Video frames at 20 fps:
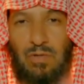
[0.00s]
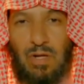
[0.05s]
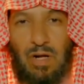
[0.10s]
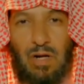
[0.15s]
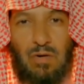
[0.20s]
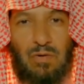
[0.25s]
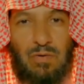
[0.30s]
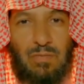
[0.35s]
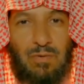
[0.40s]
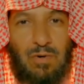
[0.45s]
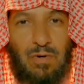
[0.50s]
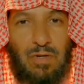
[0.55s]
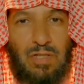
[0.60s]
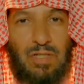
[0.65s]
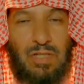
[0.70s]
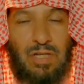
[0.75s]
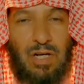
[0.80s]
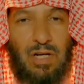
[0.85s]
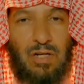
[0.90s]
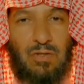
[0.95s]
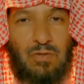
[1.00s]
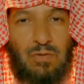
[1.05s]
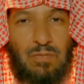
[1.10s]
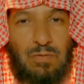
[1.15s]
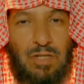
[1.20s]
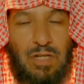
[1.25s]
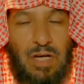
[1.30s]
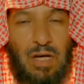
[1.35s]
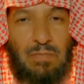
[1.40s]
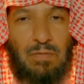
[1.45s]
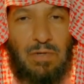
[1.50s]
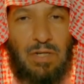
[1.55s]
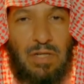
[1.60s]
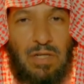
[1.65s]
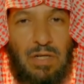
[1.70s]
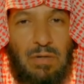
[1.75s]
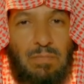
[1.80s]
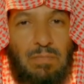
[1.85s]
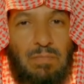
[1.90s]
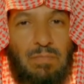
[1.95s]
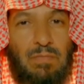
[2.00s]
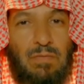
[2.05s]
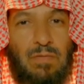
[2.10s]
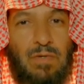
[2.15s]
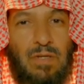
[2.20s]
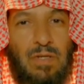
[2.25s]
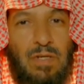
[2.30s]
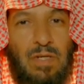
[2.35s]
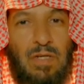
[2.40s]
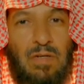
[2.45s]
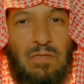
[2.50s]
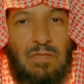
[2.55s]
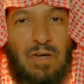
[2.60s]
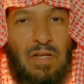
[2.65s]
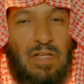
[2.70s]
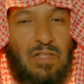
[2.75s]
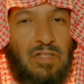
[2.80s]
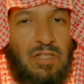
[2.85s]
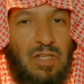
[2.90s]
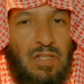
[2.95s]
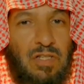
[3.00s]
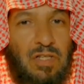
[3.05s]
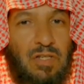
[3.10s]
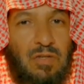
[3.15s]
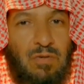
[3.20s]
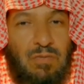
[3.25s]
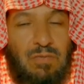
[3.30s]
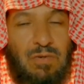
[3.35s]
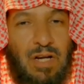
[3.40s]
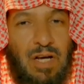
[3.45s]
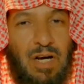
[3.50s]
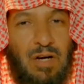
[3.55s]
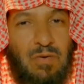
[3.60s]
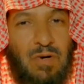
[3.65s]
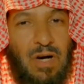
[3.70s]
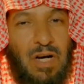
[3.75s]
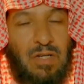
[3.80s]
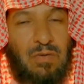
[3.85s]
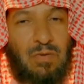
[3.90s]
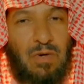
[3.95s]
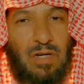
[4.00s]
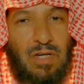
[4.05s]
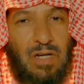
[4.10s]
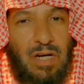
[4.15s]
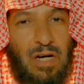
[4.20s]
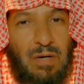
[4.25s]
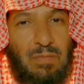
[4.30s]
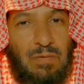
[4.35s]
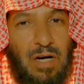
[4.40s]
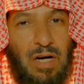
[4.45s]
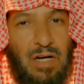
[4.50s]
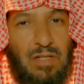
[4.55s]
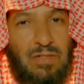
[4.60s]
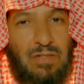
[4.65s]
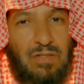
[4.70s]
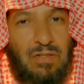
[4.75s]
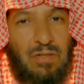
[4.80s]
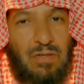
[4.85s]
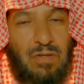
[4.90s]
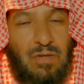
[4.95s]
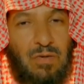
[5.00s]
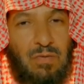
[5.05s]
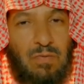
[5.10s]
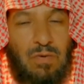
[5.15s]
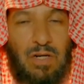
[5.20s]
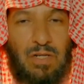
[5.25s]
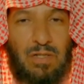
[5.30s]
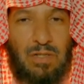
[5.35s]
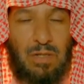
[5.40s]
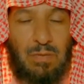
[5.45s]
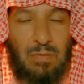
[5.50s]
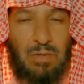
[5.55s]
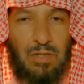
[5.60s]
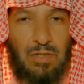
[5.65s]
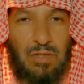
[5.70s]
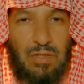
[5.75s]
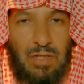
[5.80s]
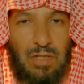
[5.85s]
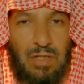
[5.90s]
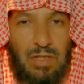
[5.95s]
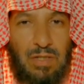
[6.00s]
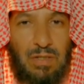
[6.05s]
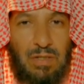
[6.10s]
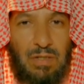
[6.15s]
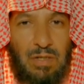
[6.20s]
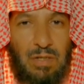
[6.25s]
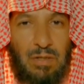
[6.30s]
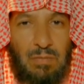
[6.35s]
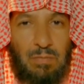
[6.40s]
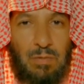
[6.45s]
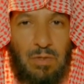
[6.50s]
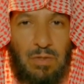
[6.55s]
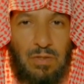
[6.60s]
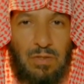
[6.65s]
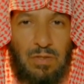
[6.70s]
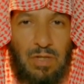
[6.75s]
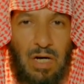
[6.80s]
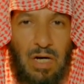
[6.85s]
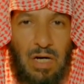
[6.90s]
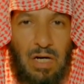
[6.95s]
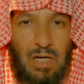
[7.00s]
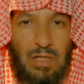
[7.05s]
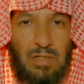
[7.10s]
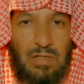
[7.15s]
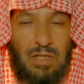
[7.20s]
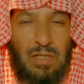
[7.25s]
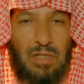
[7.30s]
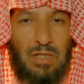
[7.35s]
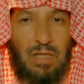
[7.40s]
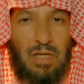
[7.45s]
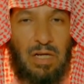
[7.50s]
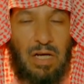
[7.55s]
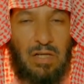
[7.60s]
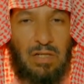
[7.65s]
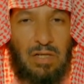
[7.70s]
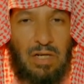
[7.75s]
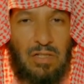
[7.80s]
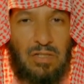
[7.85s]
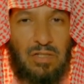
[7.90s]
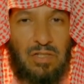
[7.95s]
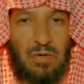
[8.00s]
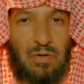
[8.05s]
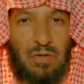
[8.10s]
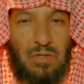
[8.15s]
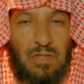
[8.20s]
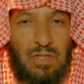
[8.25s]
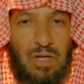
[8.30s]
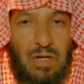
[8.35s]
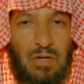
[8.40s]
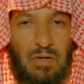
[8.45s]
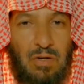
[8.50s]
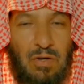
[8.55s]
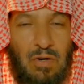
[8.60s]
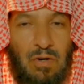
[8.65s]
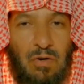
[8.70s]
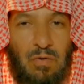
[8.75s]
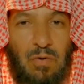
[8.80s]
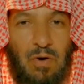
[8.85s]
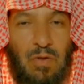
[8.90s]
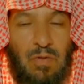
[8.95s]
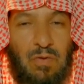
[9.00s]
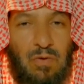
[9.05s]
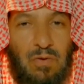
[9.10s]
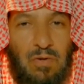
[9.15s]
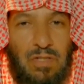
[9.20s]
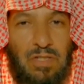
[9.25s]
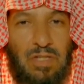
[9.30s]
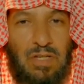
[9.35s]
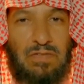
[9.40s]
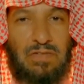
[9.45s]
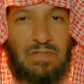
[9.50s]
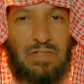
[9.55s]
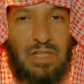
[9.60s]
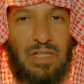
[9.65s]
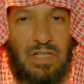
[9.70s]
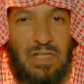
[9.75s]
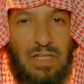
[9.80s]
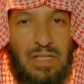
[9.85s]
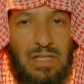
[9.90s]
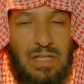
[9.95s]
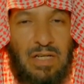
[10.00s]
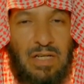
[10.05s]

لهم الخيرة من أمرهم فليس الدين بالأهواء والرغبات وإنما الدين بالطاعة لله عز وجل وانظر لنفسك